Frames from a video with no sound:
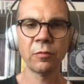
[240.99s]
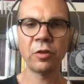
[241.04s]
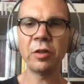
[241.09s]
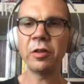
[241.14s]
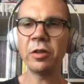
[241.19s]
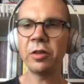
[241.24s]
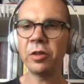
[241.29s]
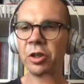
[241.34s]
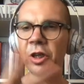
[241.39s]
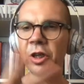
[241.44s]

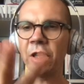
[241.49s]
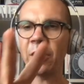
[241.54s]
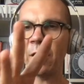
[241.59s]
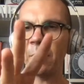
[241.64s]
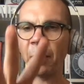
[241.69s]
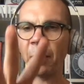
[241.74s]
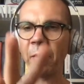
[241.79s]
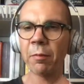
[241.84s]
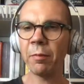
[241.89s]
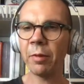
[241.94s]
capite già dalle
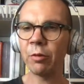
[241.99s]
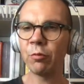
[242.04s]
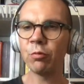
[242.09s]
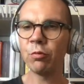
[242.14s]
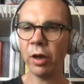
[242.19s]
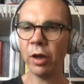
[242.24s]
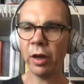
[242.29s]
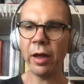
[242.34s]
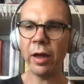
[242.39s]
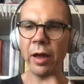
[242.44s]
prime
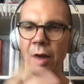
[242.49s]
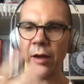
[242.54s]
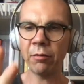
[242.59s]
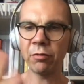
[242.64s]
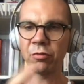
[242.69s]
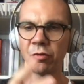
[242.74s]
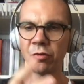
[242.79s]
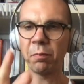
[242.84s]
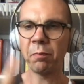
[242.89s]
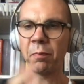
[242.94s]
battute che è
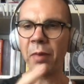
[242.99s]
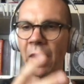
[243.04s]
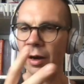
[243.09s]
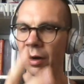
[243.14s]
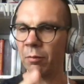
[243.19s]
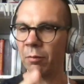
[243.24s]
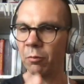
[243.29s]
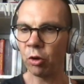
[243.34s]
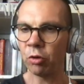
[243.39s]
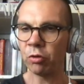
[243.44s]
questo
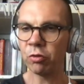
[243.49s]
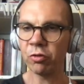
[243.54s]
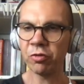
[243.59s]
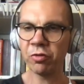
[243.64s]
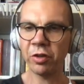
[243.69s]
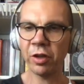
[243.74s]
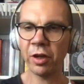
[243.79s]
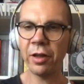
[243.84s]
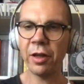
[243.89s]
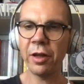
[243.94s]
punk molto
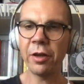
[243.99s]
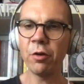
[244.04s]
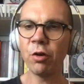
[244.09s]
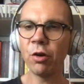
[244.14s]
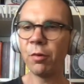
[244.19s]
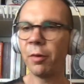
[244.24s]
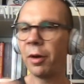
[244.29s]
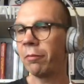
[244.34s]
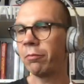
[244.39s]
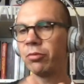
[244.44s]

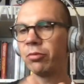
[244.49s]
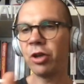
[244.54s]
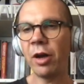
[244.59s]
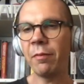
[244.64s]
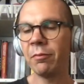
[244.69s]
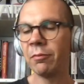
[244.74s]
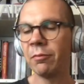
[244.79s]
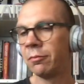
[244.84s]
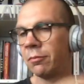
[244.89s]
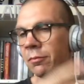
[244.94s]
stradaiolo, ma
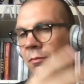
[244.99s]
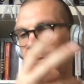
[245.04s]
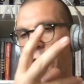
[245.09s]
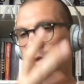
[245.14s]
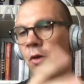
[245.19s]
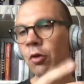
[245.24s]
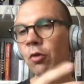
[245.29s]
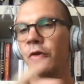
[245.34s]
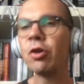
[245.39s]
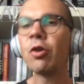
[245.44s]
cioè,
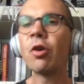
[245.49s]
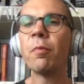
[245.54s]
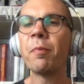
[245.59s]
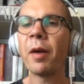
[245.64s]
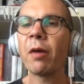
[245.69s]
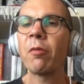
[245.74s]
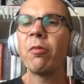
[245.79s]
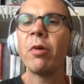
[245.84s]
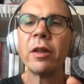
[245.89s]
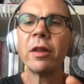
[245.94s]
io lo dico
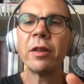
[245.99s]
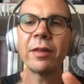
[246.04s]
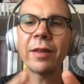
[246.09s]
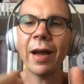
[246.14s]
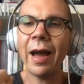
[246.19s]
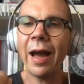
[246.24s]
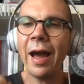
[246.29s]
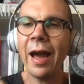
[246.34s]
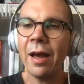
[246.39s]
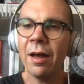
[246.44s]
per quei
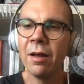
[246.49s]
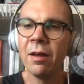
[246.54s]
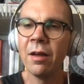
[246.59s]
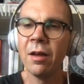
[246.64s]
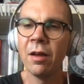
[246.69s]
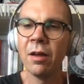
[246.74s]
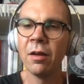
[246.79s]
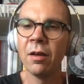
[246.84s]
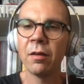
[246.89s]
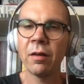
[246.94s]
tre
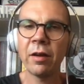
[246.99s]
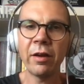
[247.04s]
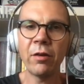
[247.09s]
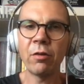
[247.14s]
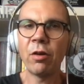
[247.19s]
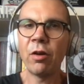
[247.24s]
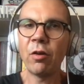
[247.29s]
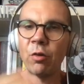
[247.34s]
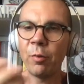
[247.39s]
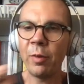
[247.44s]
che
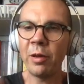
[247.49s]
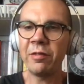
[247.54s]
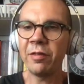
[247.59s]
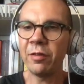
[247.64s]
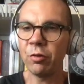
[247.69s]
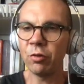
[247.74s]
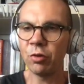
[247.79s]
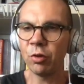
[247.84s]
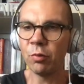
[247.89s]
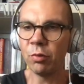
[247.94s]
non hanno mai
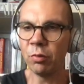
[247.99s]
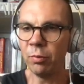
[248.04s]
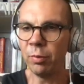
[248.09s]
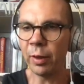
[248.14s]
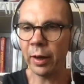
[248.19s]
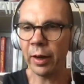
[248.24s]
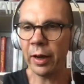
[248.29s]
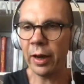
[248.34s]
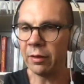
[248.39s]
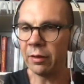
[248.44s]
sentito i Bull
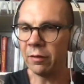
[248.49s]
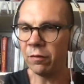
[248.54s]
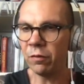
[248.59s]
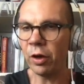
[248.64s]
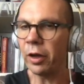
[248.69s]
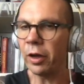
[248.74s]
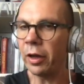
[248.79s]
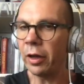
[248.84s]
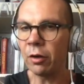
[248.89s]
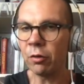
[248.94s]
Brigade,
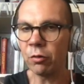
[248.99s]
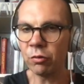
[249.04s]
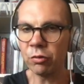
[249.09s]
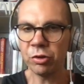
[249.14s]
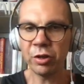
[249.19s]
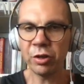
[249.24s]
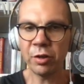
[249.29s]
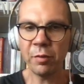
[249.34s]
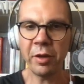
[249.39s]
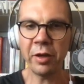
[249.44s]
voi li
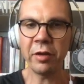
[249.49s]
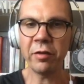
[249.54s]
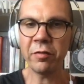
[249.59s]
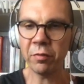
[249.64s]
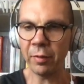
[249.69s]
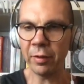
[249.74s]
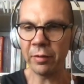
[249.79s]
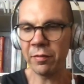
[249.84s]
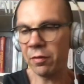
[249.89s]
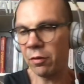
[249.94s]
conoscete
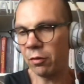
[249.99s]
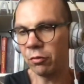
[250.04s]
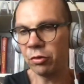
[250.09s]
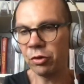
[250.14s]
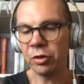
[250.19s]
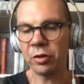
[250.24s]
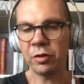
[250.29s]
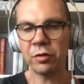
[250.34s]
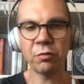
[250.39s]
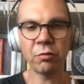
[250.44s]
benissimo, anzi li
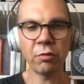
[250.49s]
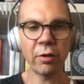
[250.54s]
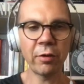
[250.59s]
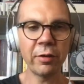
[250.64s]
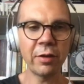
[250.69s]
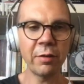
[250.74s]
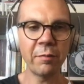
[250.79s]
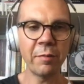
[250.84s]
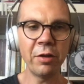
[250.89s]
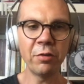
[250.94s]
conoscete
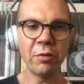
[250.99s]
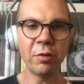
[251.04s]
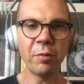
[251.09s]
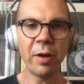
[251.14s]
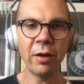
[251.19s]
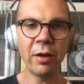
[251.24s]
sicuramente meglio di me.